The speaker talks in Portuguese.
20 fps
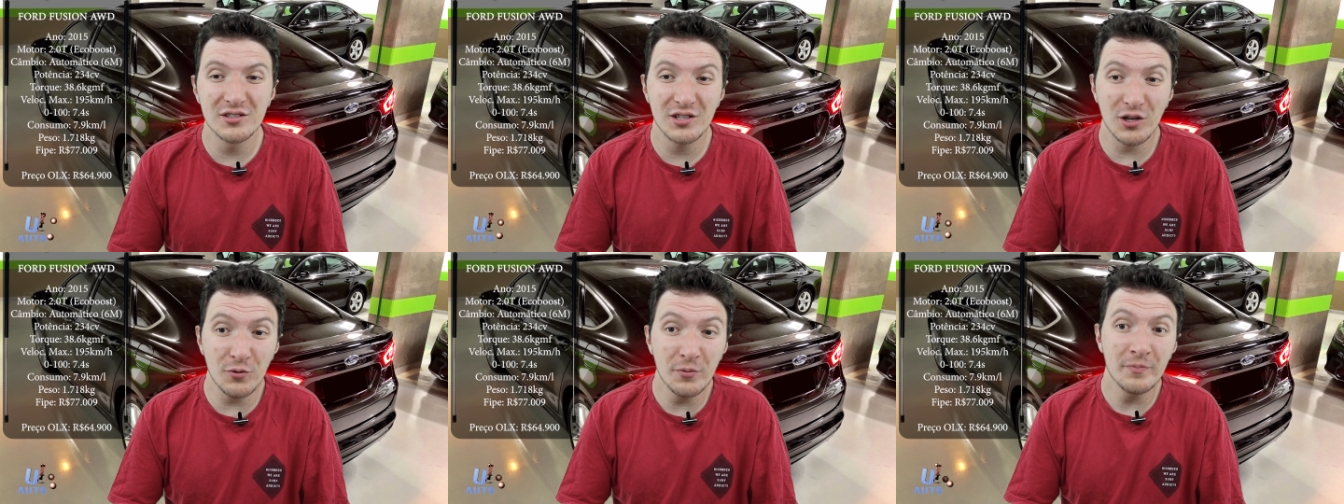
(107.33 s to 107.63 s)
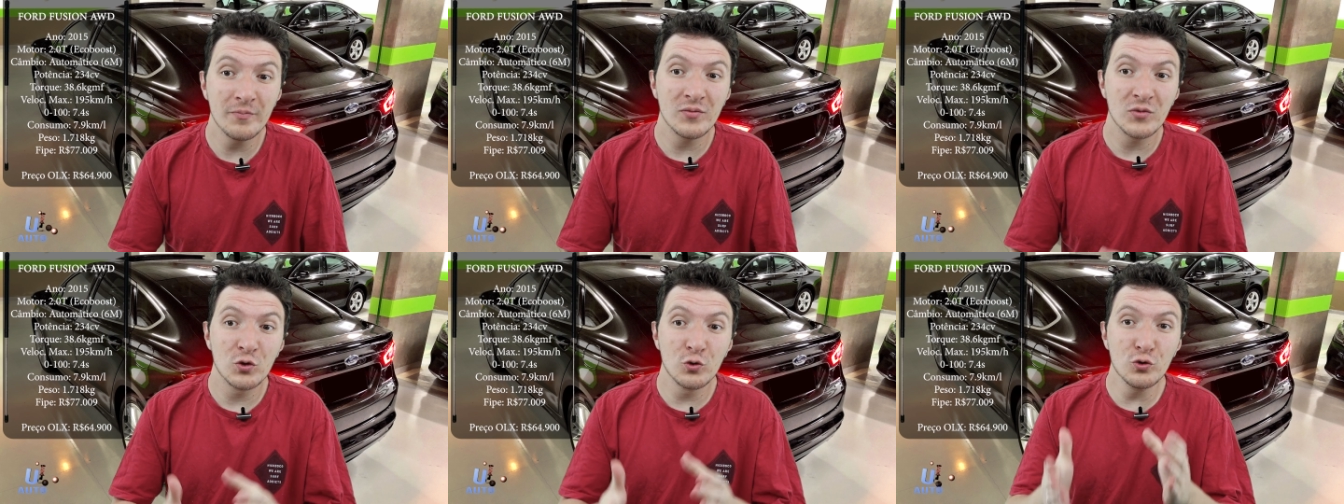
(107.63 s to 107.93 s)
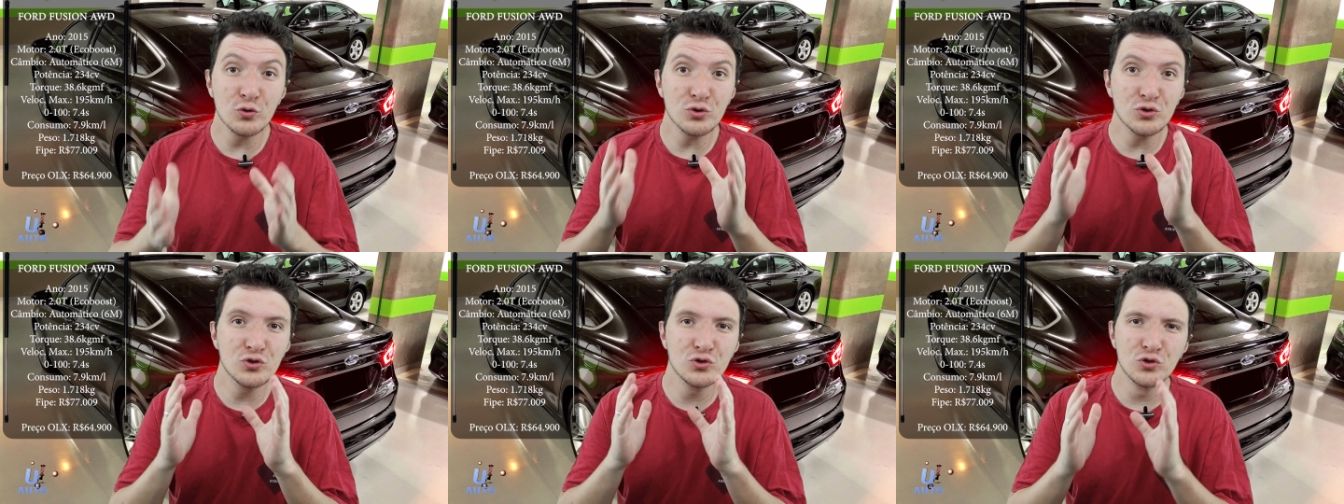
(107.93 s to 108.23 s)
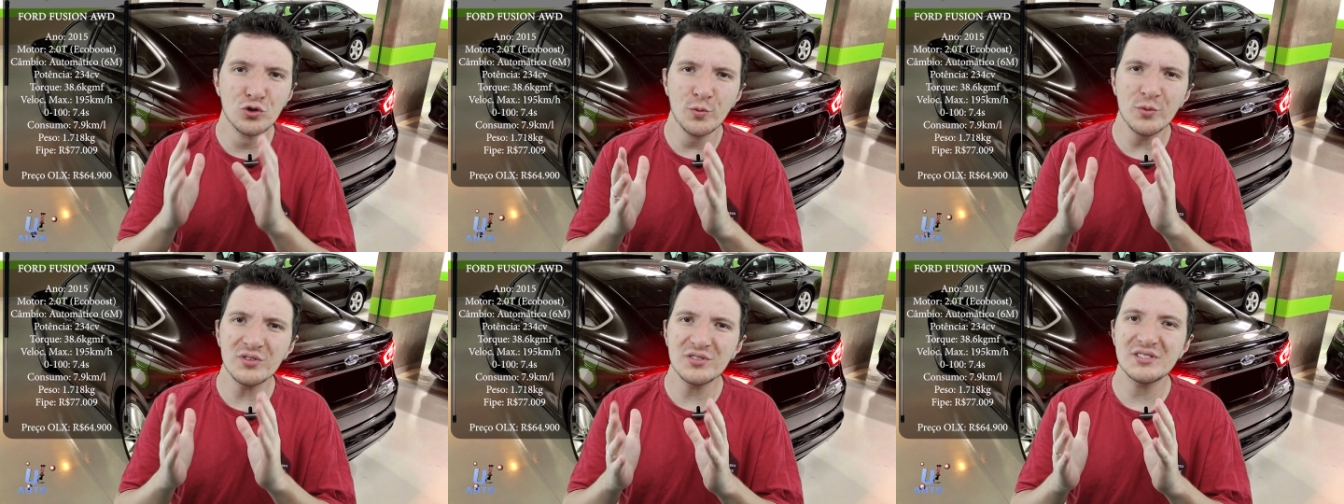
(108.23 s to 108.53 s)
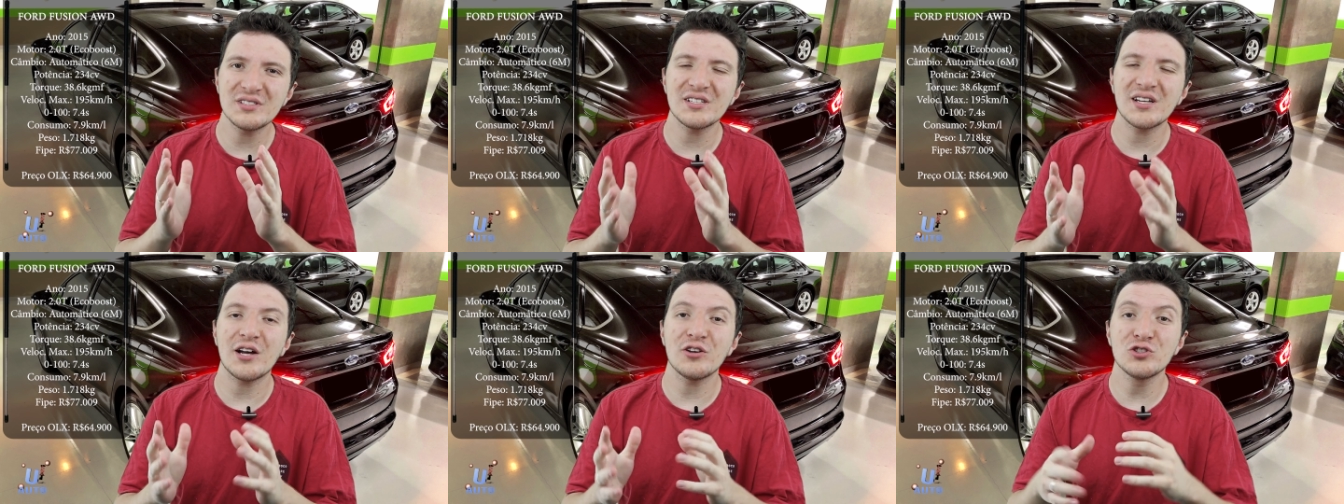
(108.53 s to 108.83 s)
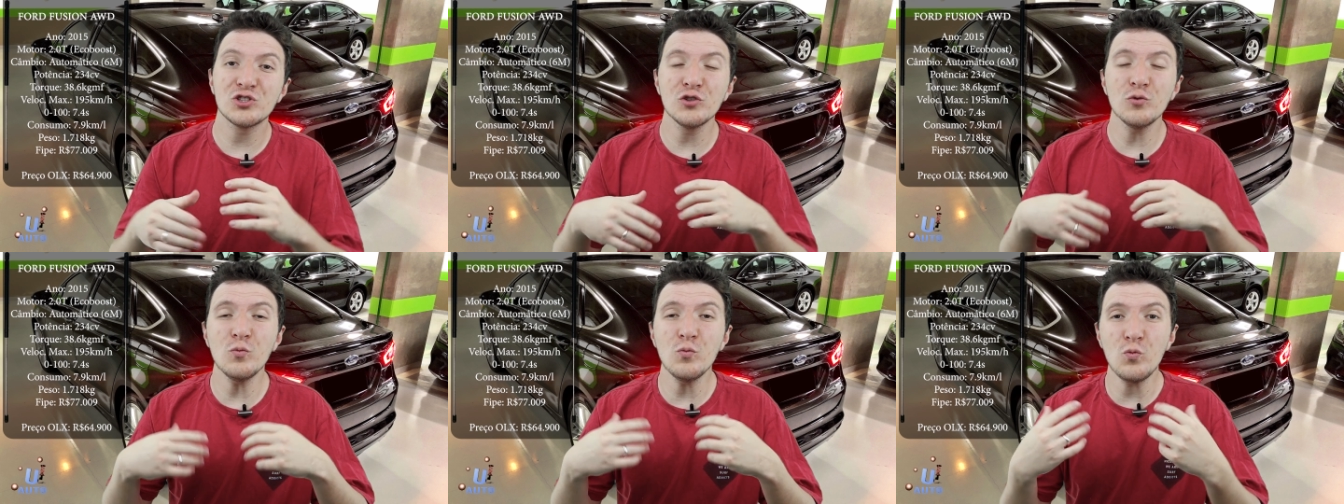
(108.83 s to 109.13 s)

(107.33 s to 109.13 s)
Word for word: Então, os números desse carro são